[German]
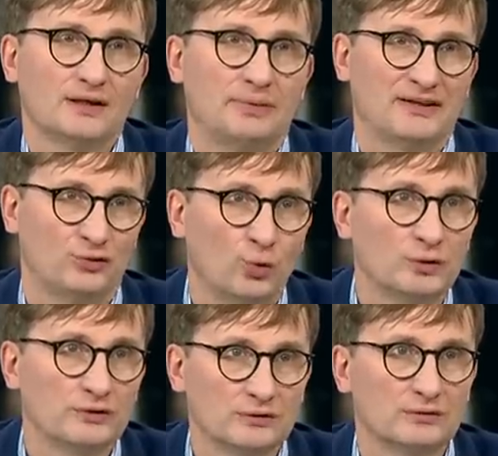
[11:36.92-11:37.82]

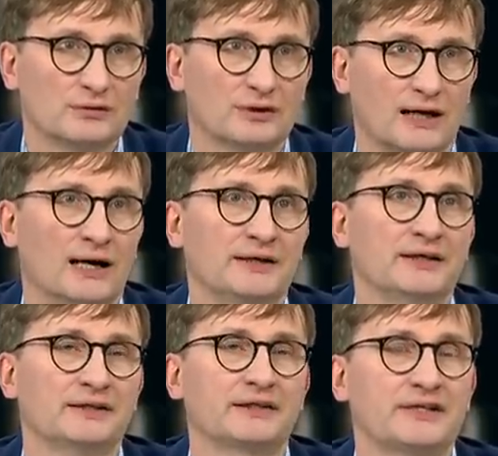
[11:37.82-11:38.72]
Personen gerade
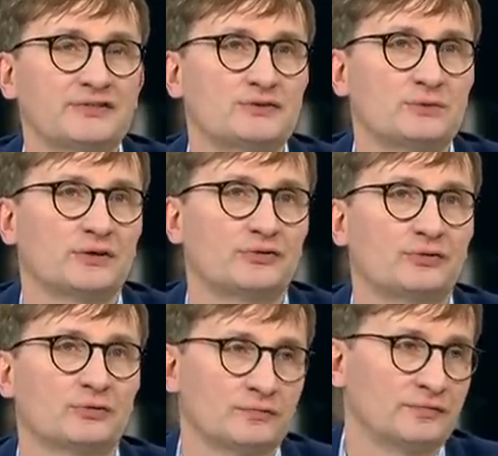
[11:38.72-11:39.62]
in
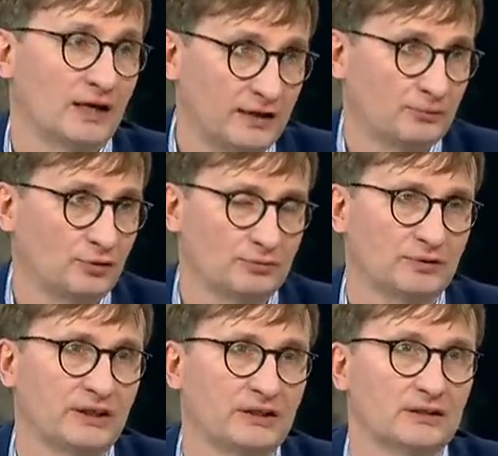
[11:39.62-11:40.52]
Krisensituationen wie einem solchen
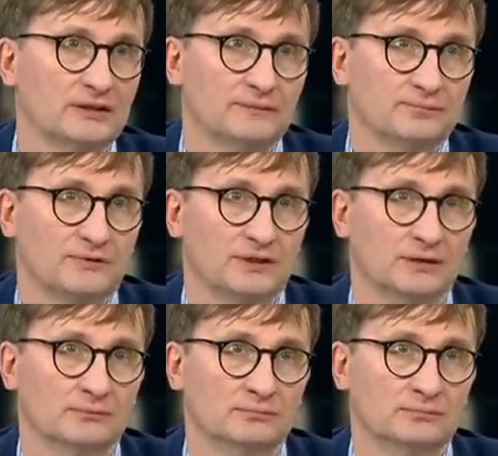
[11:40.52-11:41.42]
Krieg
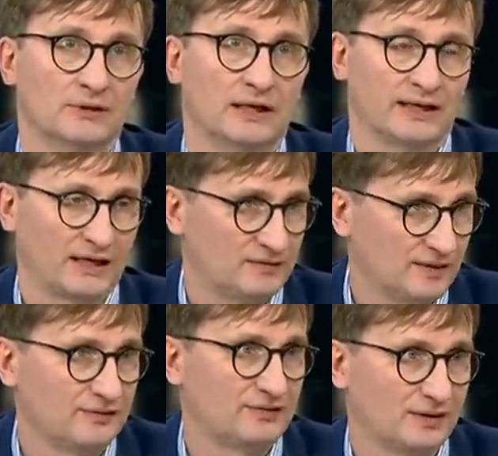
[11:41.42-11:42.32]
ähm, eine
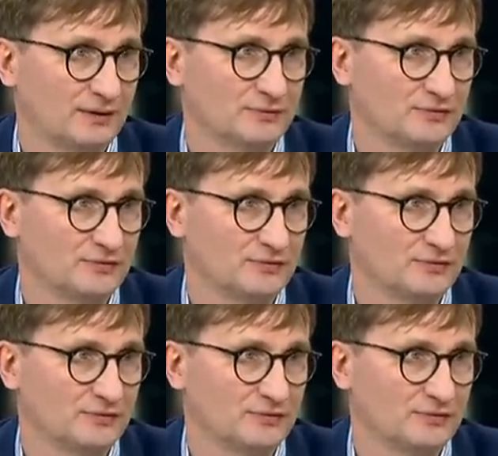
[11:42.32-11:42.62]
Relevanz haben.